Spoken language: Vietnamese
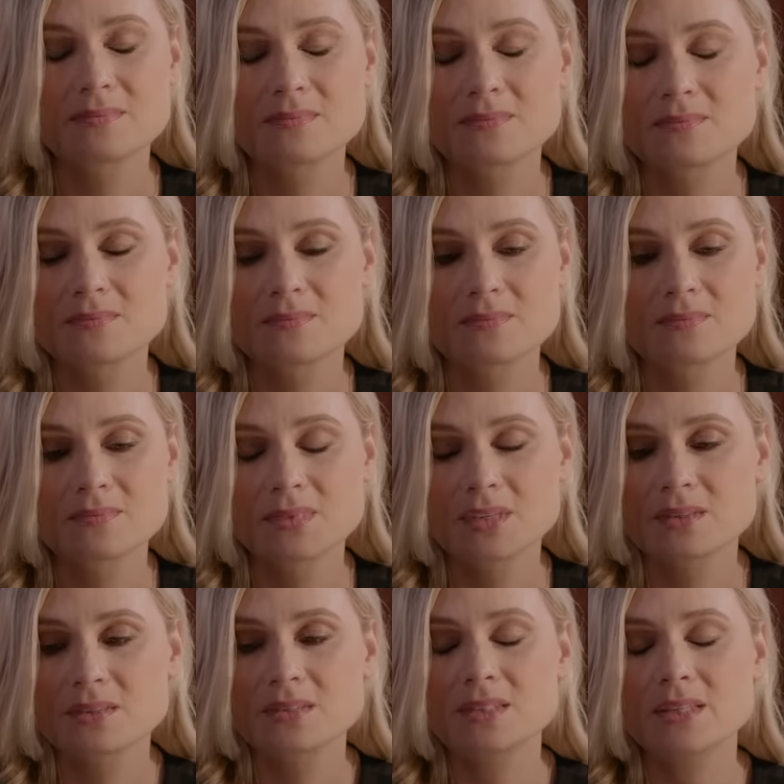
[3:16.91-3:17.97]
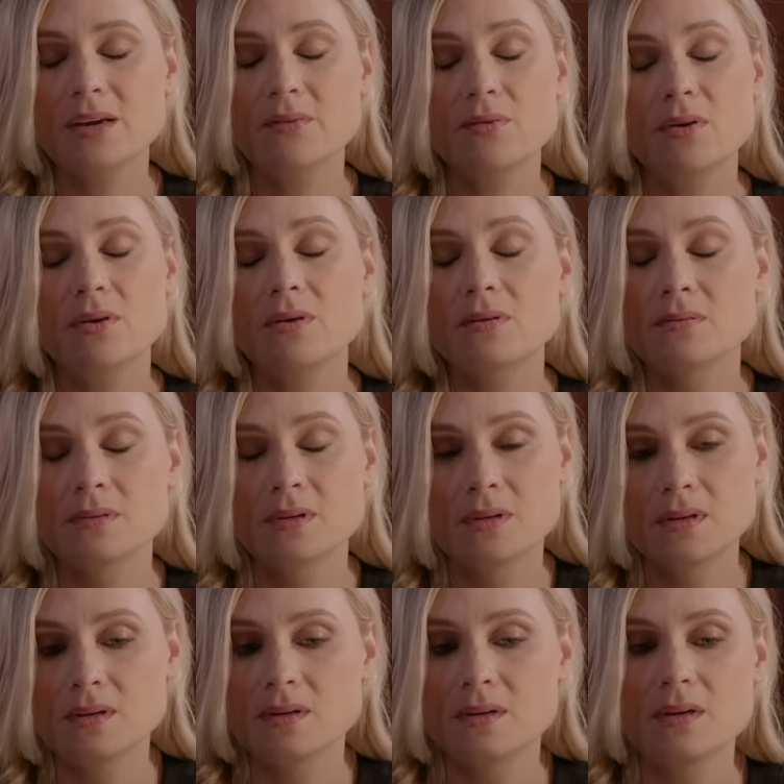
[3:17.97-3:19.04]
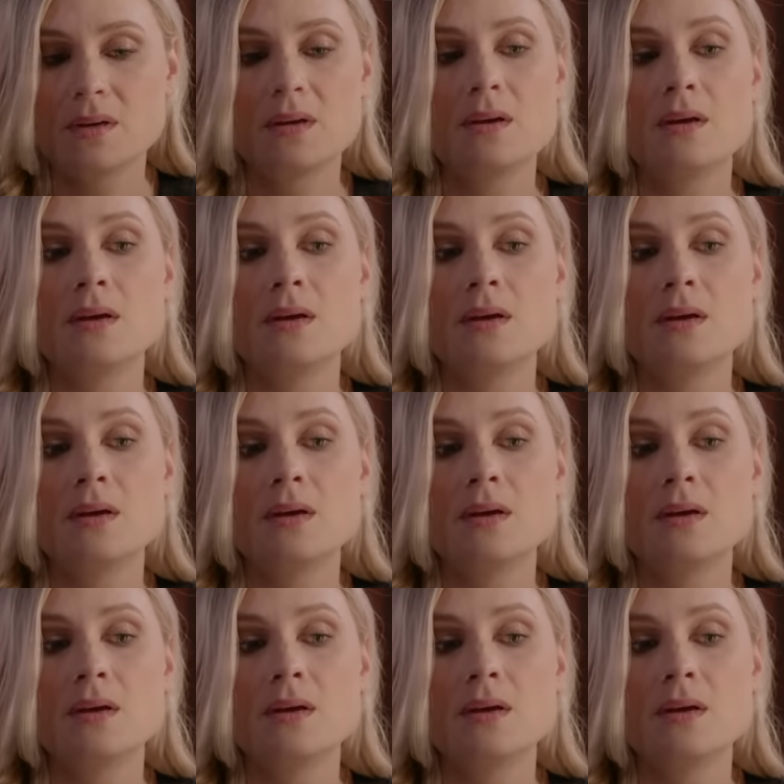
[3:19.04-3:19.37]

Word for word: nhưng Sharon vẫn gạt đi và quyết định giữ im lặng.